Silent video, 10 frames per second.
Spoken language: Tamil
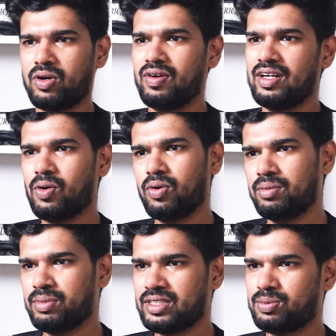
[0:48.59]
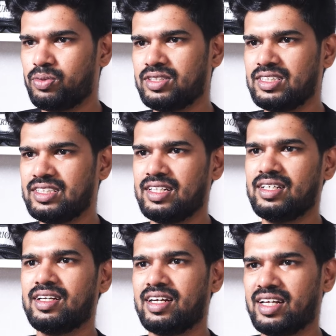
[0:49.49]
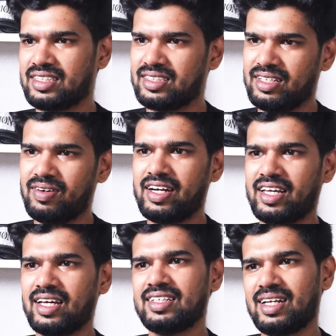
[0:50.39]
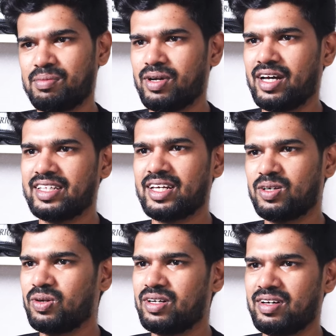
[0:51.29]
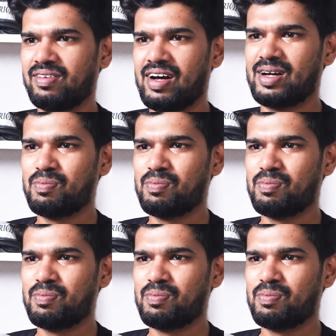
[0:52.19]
ஒரு வழியாக ஒலிம்பிக்ஸ் முடிஞ்சிச்சு நெக்ஸ்ட் வாட்டியாவது நம்ம அதிக கோல்டு வாங்க